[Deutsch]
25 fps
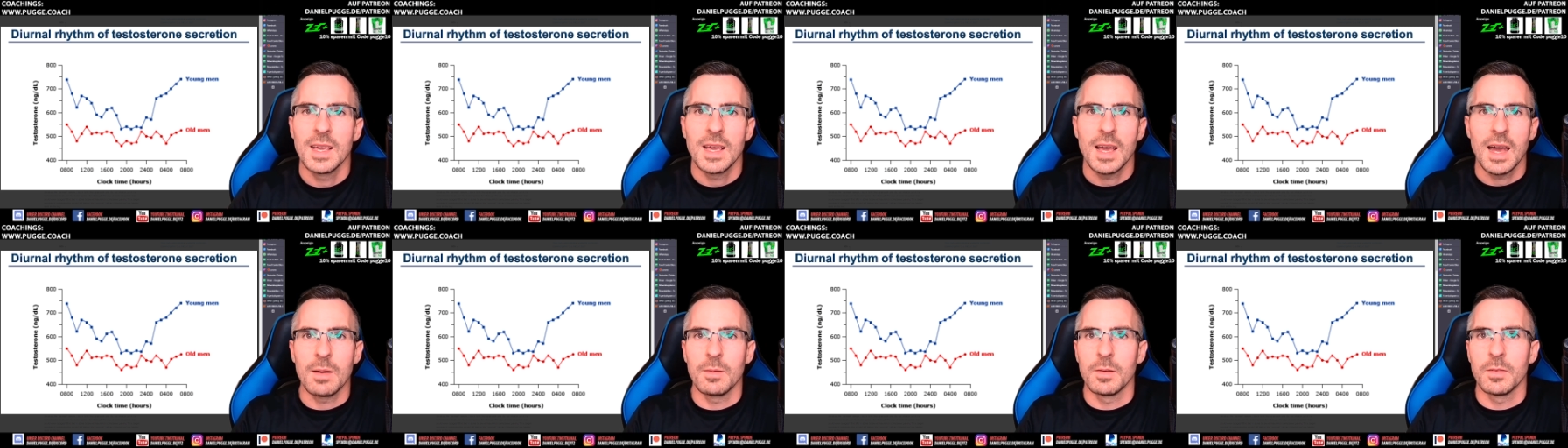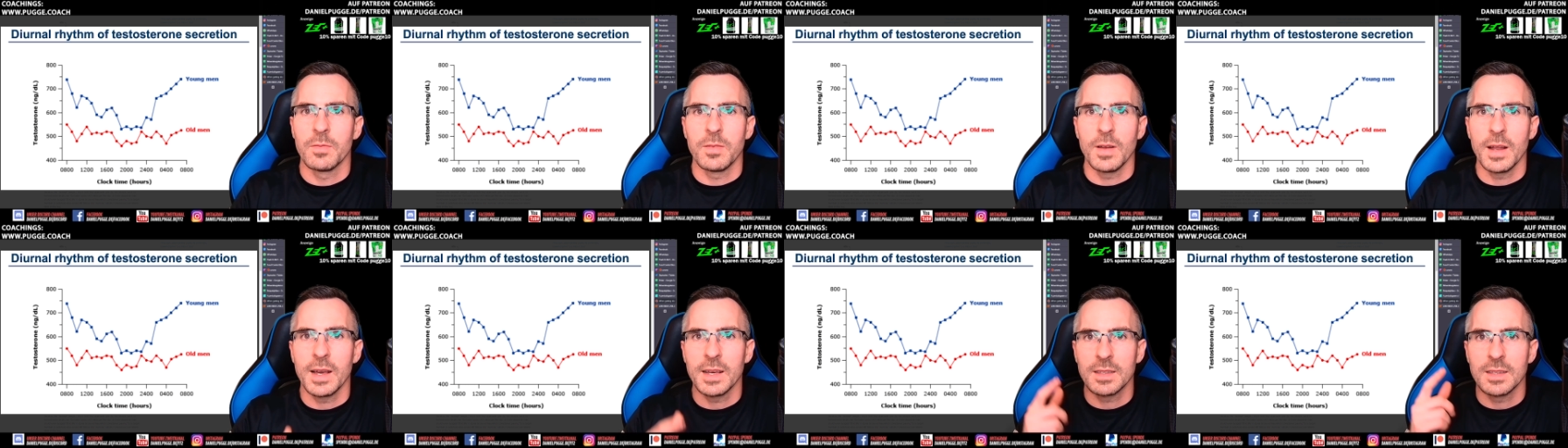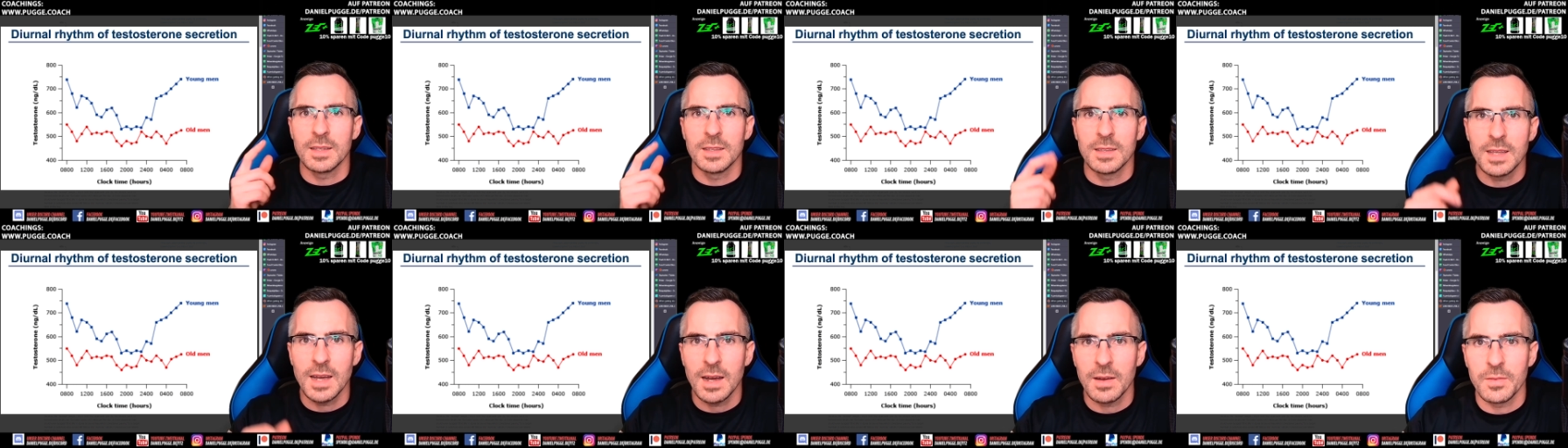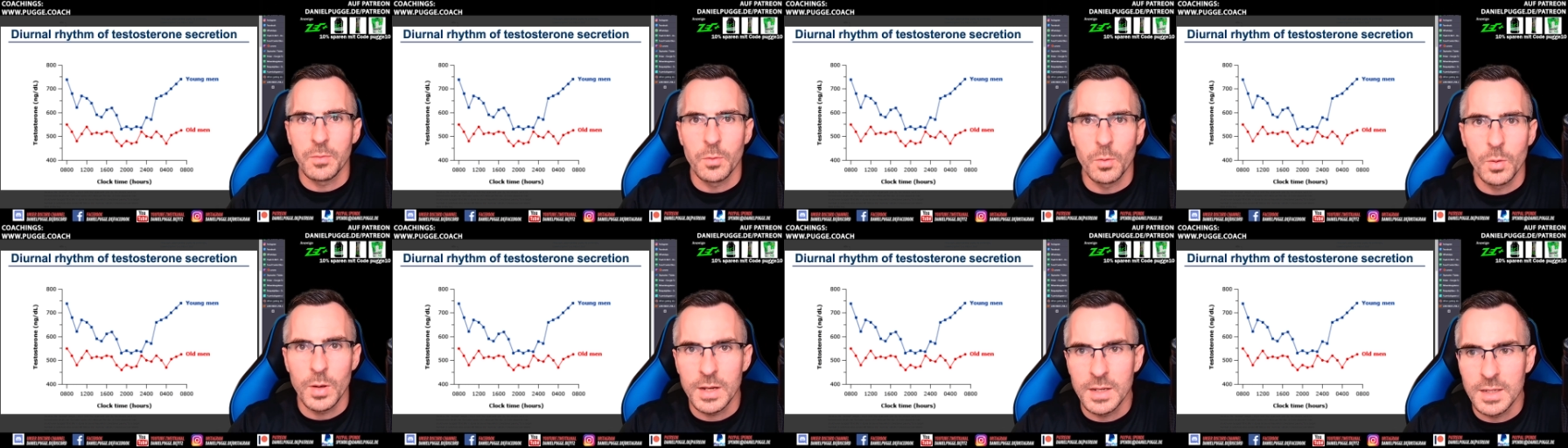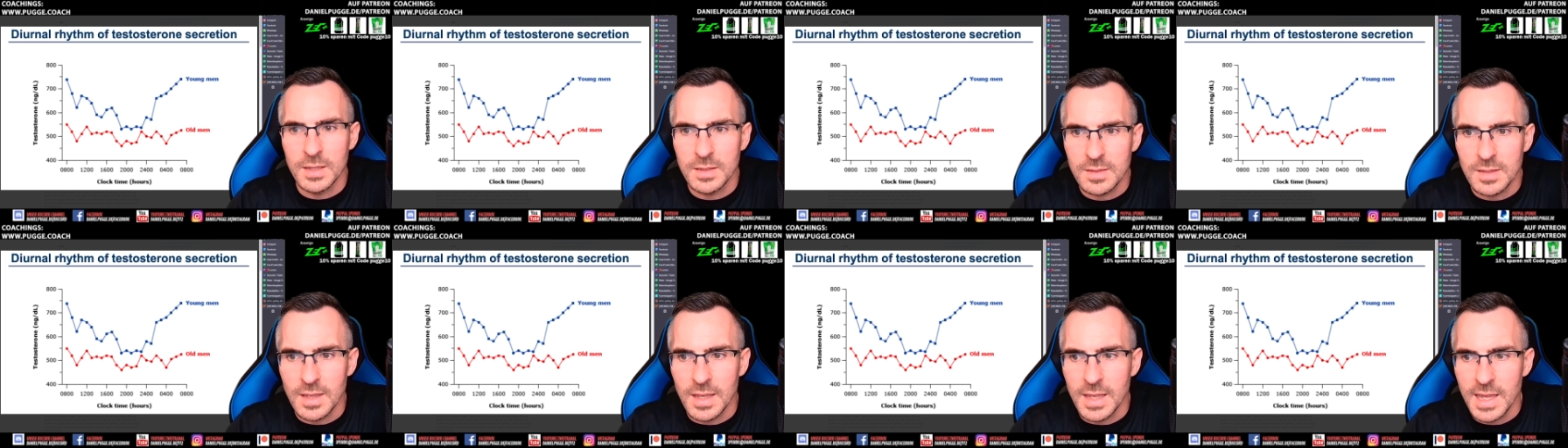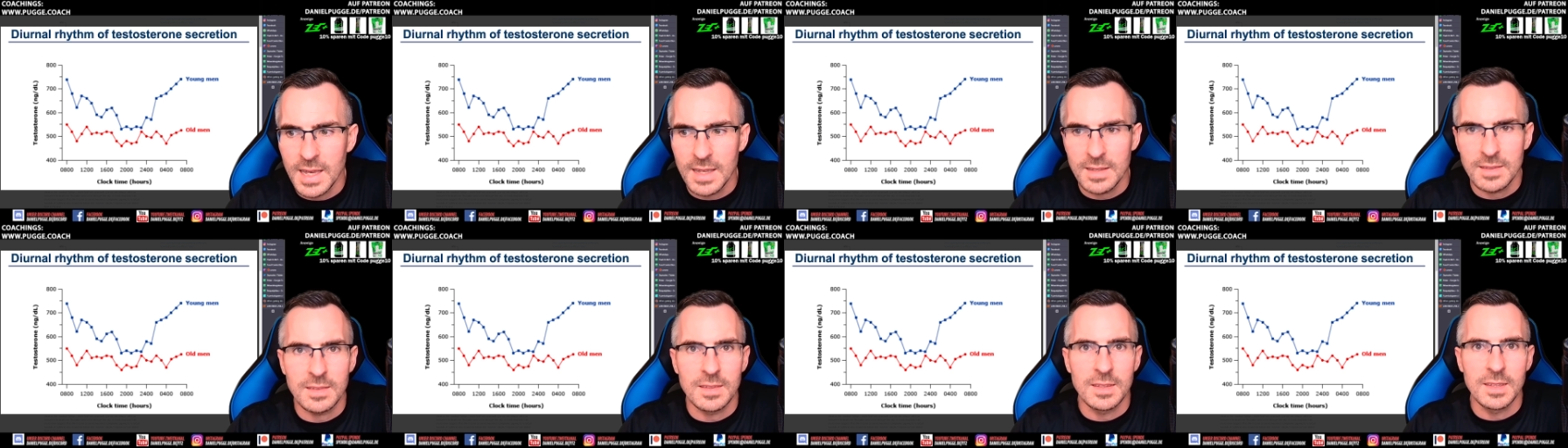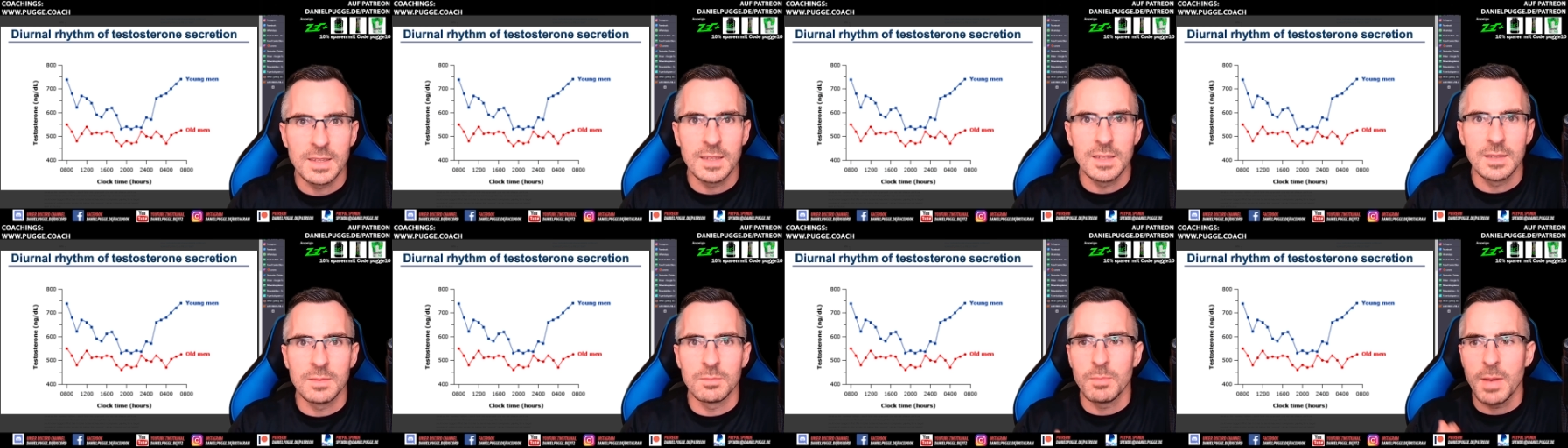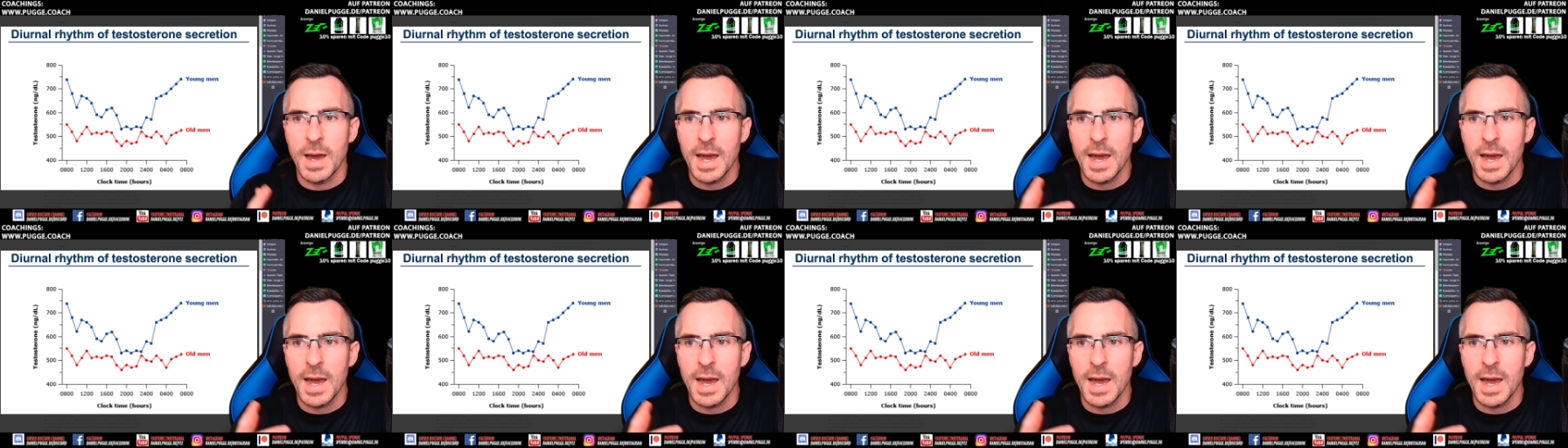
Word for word: Habe ich vielleicht den Tag vorher nichts gegessen,